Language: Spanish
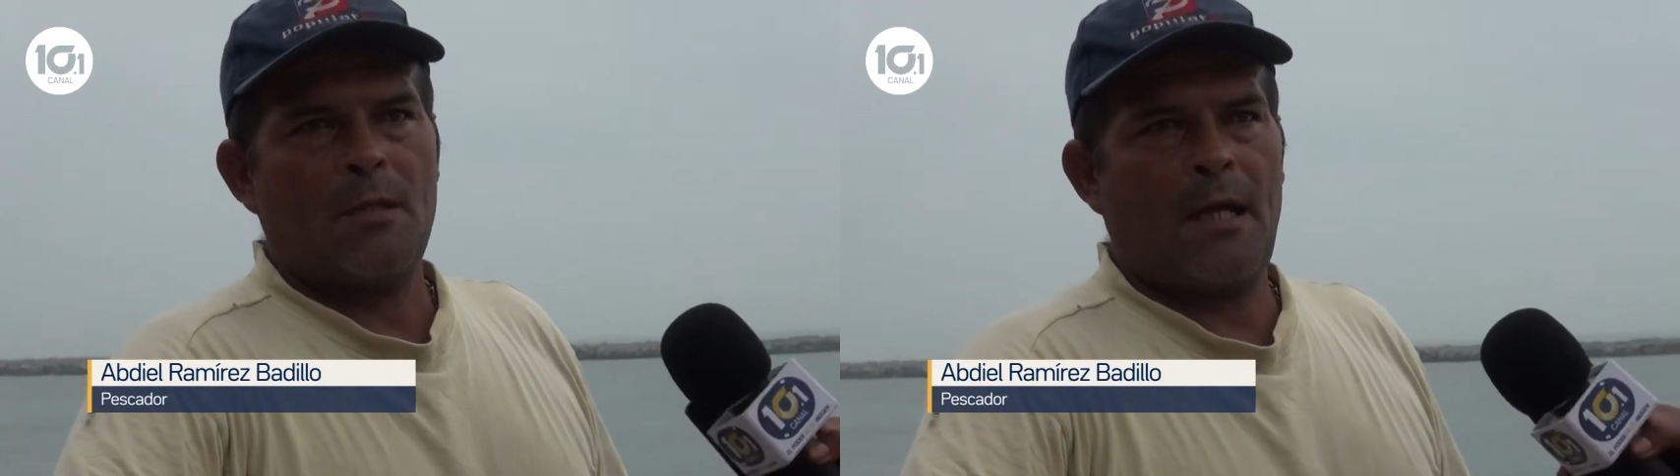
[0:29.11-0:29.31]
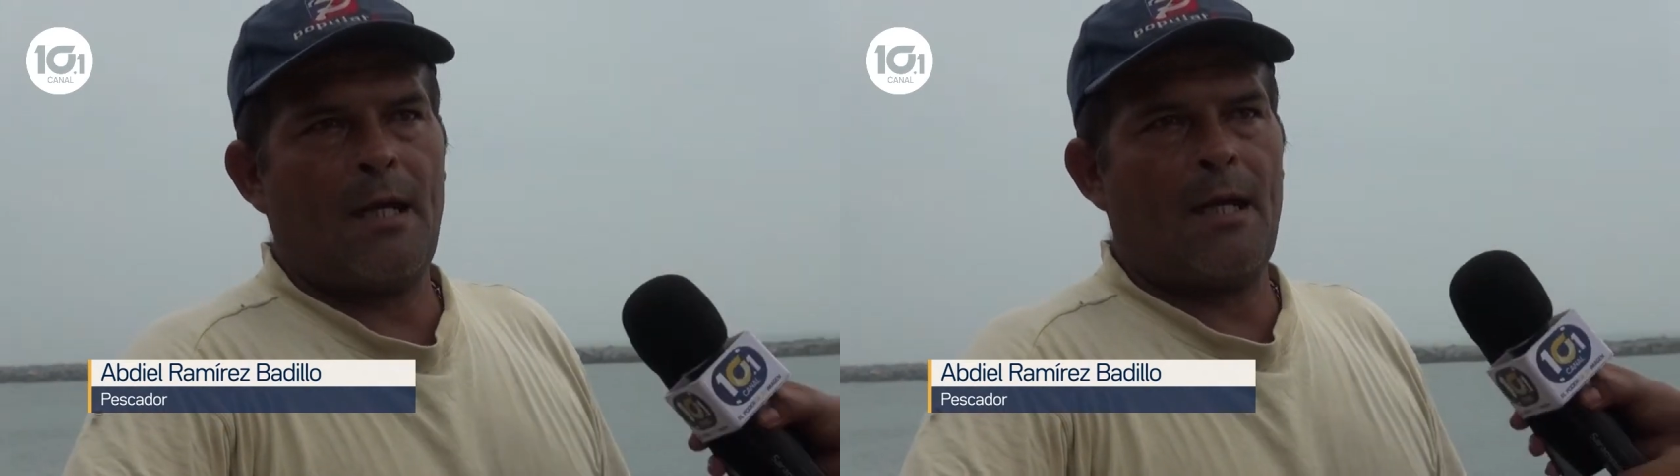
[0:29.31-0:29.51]
Pues,
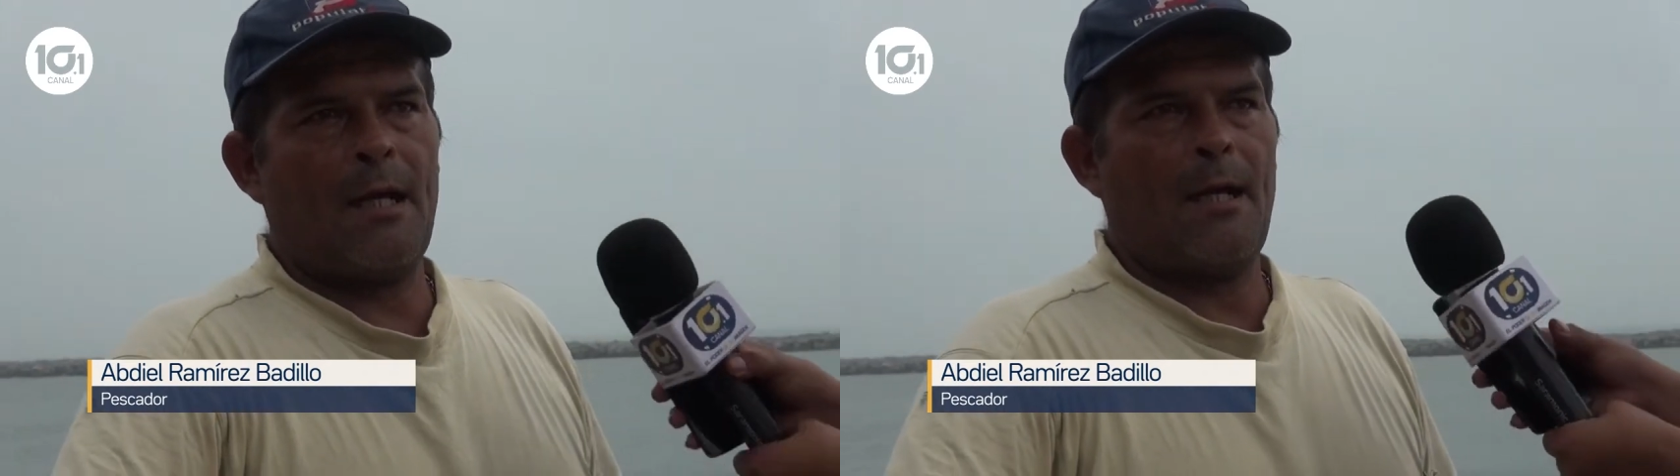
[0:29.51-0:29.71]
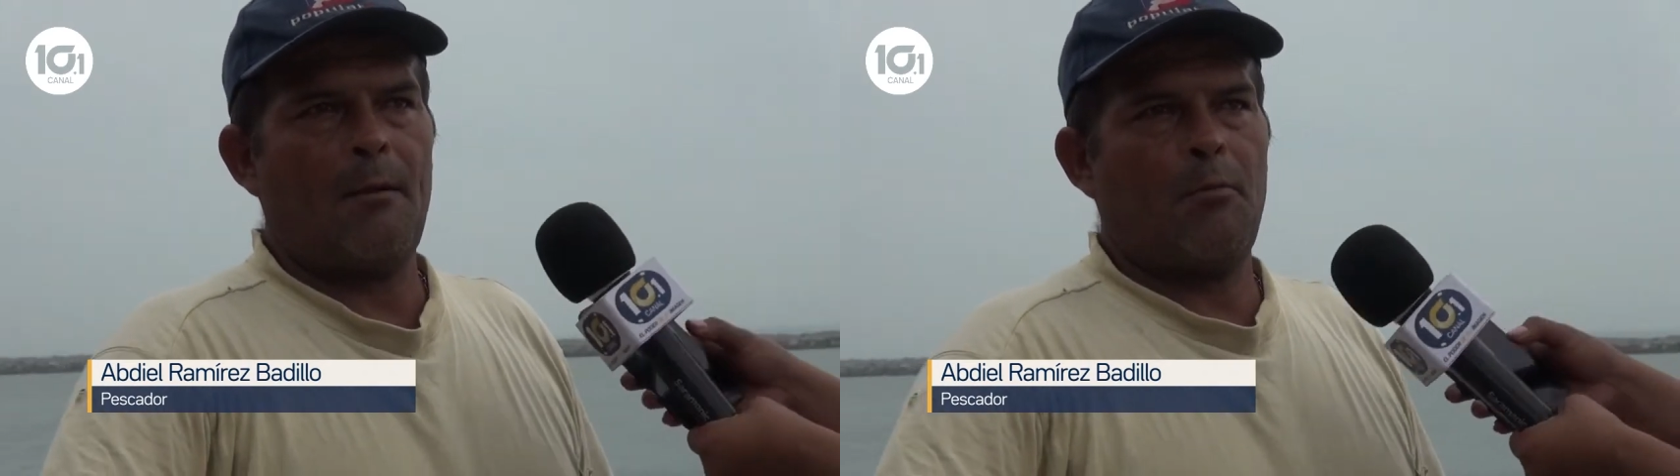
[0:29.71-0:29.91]

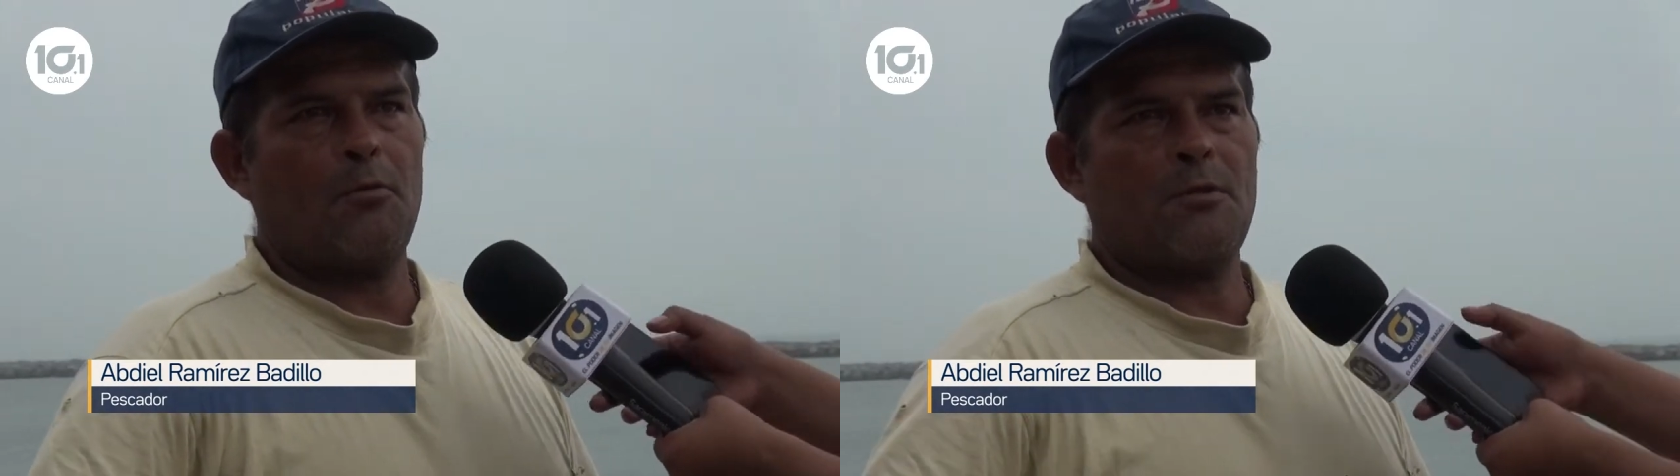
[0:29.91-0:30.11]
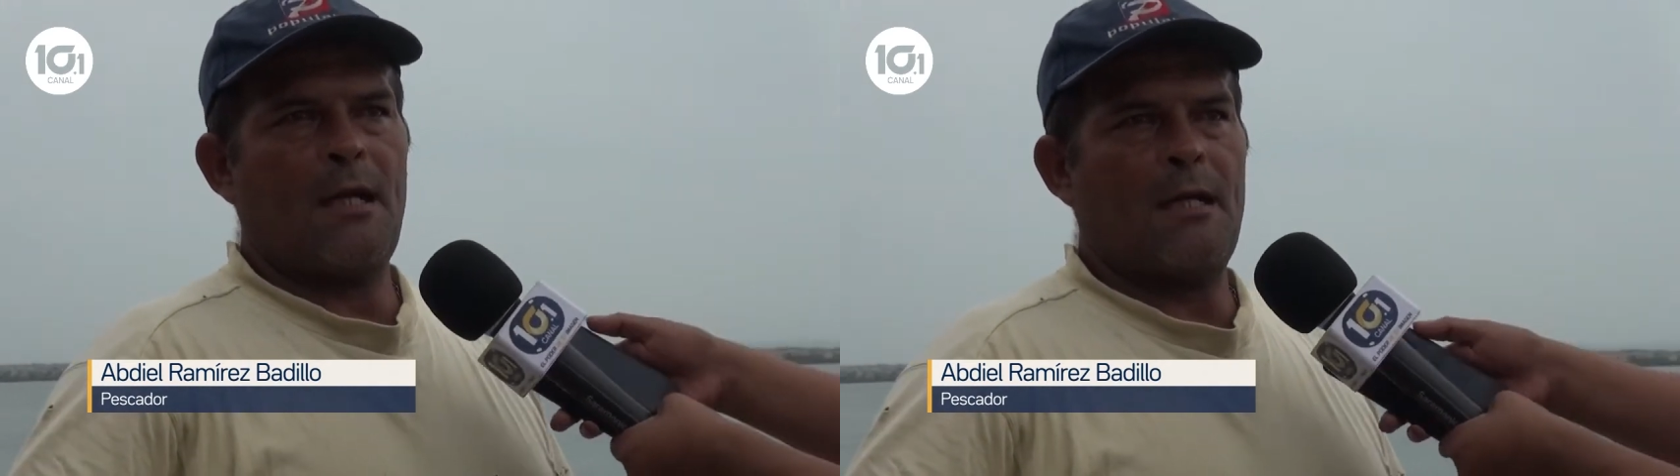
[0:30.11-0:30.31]

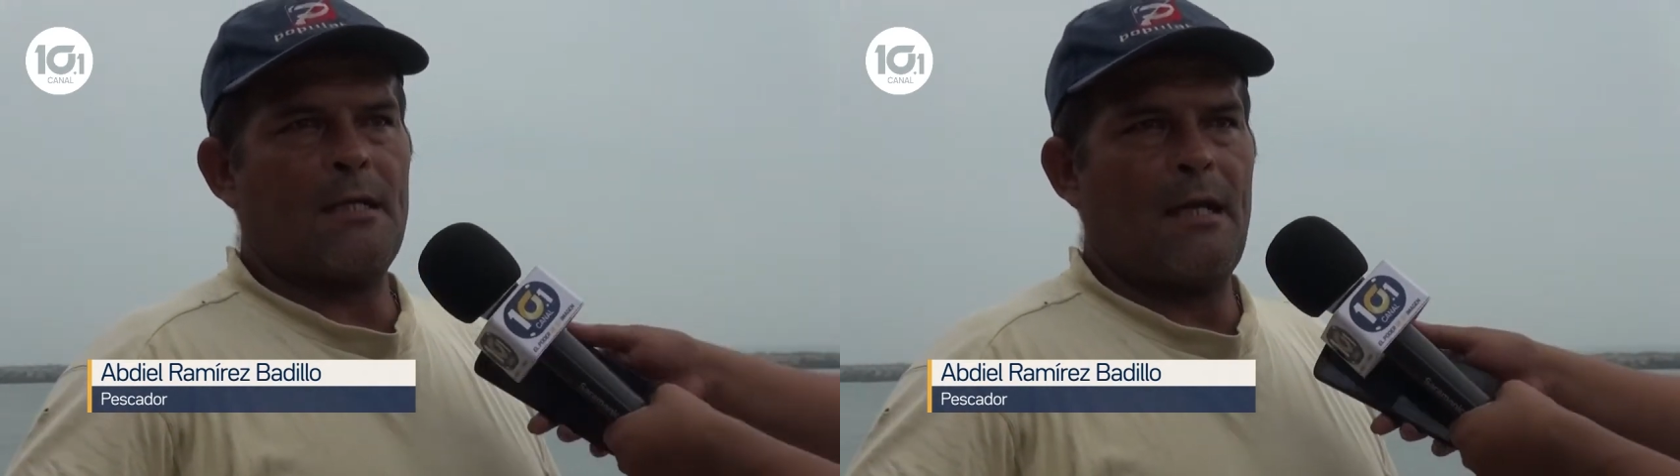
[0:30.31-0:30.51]
pues en